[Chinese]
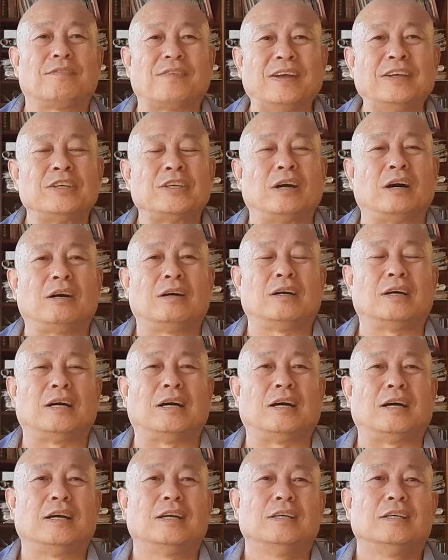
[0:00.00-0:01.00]
分享
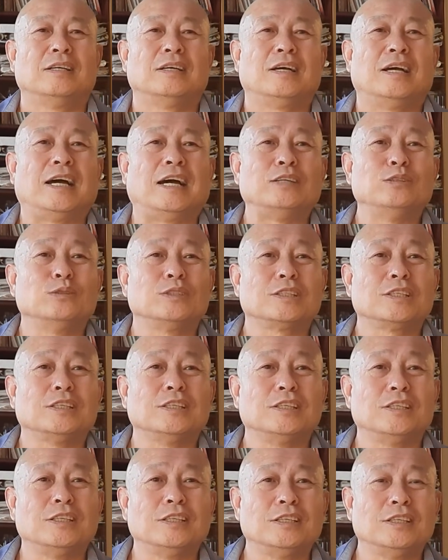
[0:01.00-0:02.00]
啊，还有这
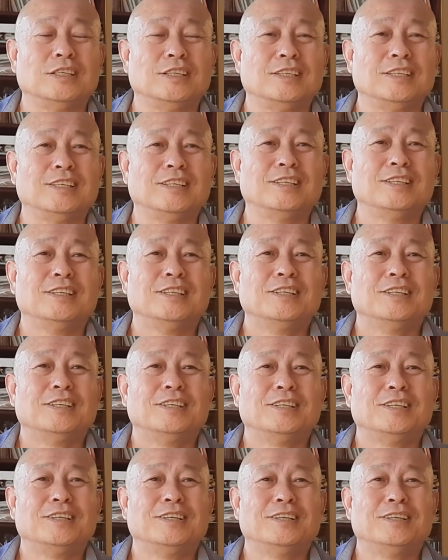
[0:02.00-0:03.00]
个
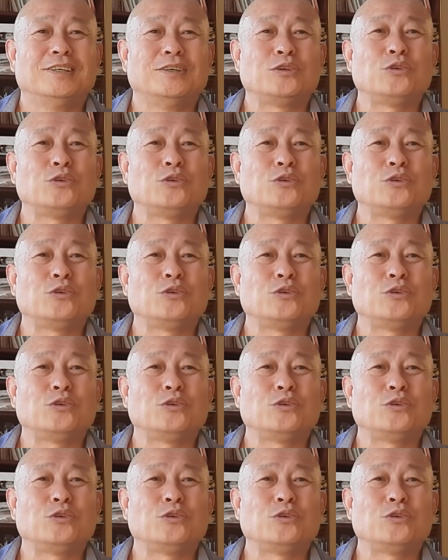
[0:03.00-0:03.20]
呃